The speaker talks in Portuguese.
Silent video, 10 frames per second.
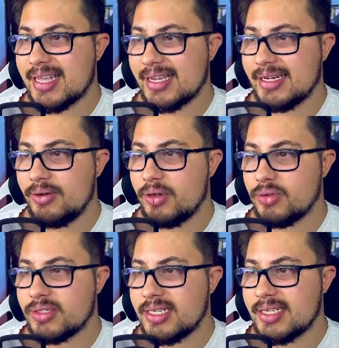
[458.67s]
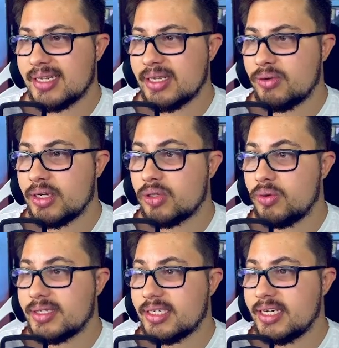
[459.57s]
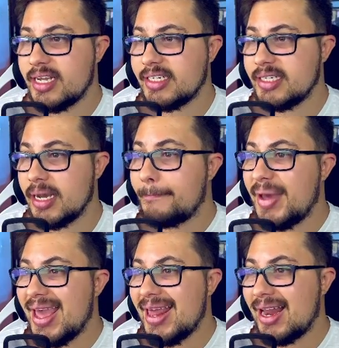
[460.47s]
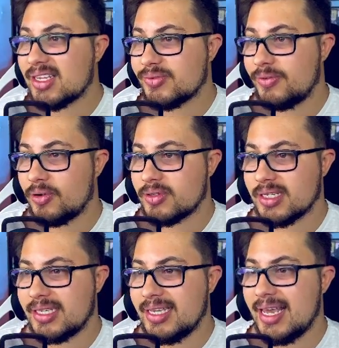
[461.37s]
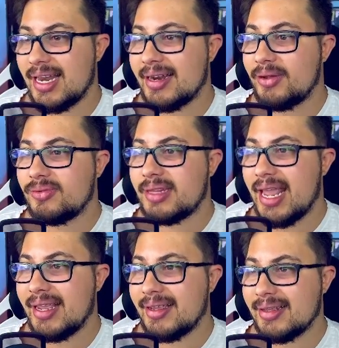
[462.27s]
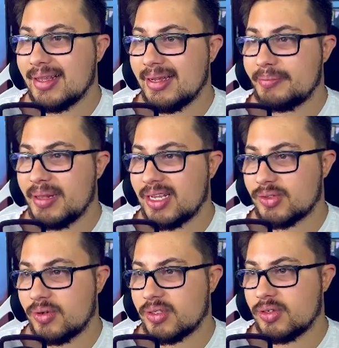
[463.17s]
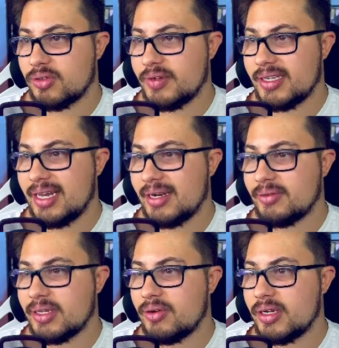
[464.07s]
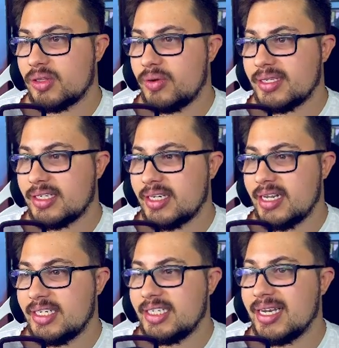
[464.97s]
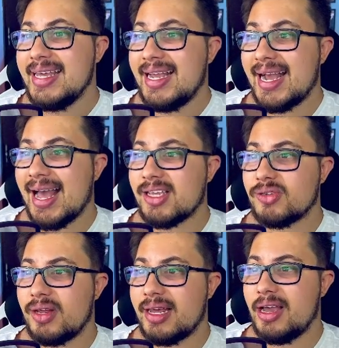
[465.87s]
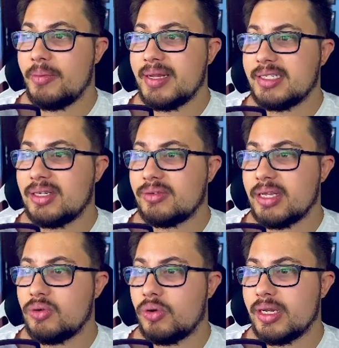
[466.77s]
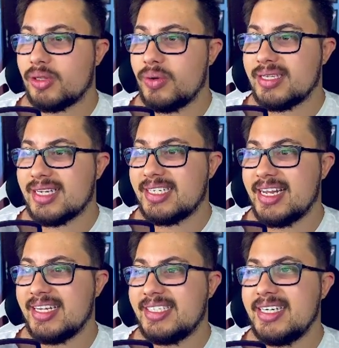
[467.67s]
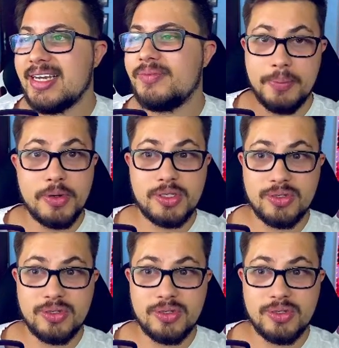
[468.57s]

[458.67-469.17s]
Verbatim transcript: aqui não, eu não sei se ela tem conector extra de energia. Pelas fotos aqui, ela não tem. É, pelas fotos que eu tô vendo que ela não tem conector extra de energia. E caso ela realmente não tenha o conector extra de energia, é por isso que eu